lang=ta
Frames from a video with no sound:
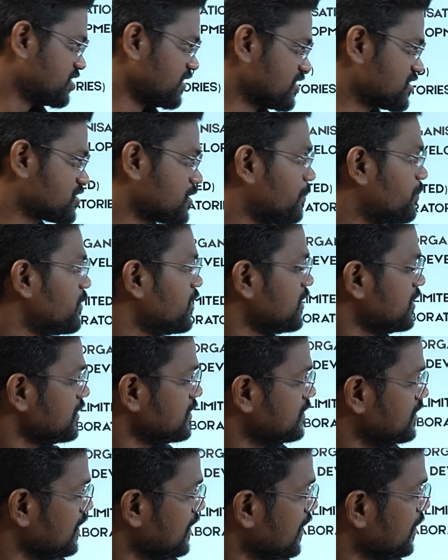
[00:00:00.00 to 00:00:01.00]
சிஸ்டம்
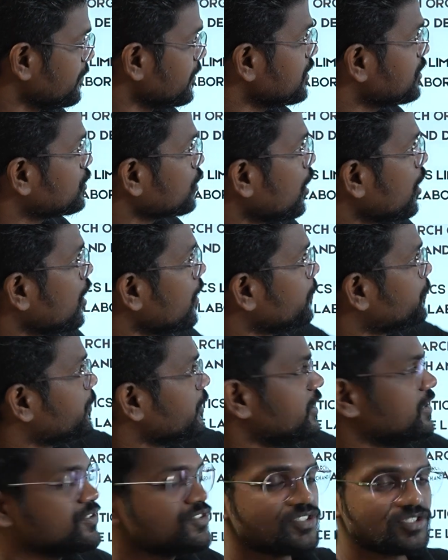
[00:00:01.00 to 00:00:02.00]
இது எல்லாமே டாப்
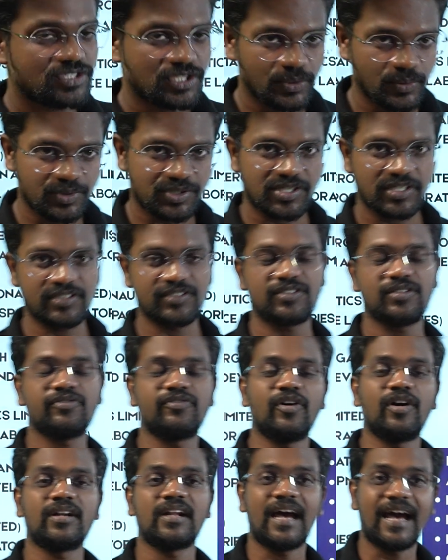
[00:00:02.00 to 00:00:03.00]
இன்ஸ்டிடியூஷன்ஸ்
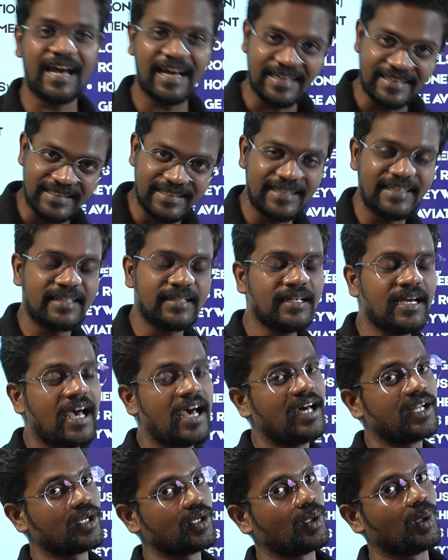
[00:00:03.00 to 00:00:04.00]
ஃபார் ஹையரிங்
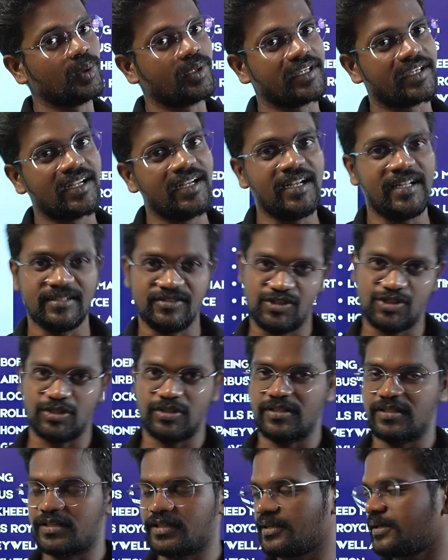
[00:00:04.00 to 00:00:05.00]
ஏரோநாட்டிக்கல்
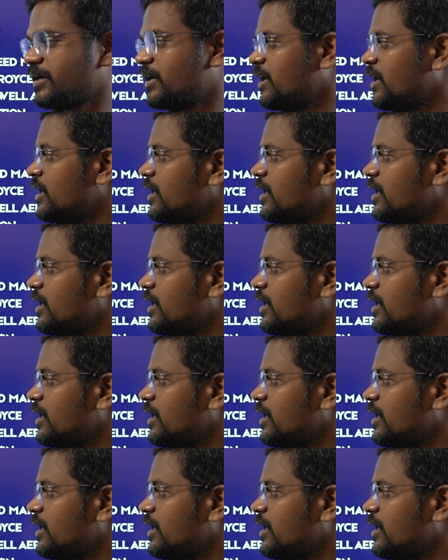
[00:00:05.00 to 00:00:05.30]
இன்ஜினியரிங்